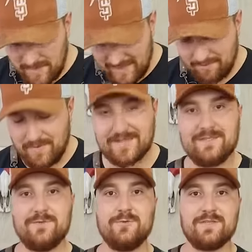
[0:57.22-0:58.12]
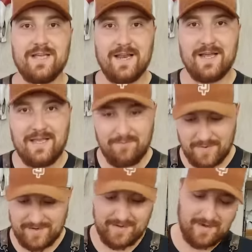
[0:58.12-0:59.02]
bela peça de costela
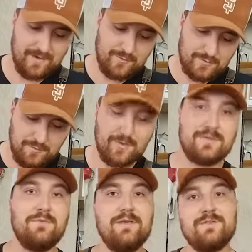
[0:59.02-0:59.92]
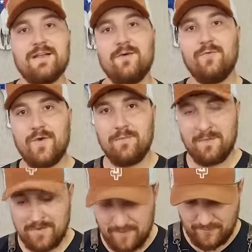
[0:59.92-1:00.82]
ripa dos meus amigos lá da
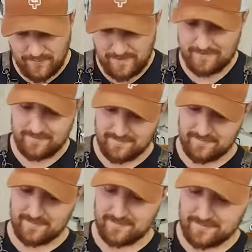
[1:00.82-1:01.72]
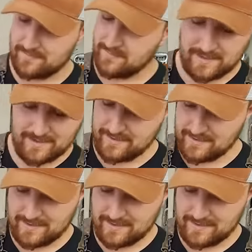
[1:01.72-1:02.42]
Farm Beef. Carne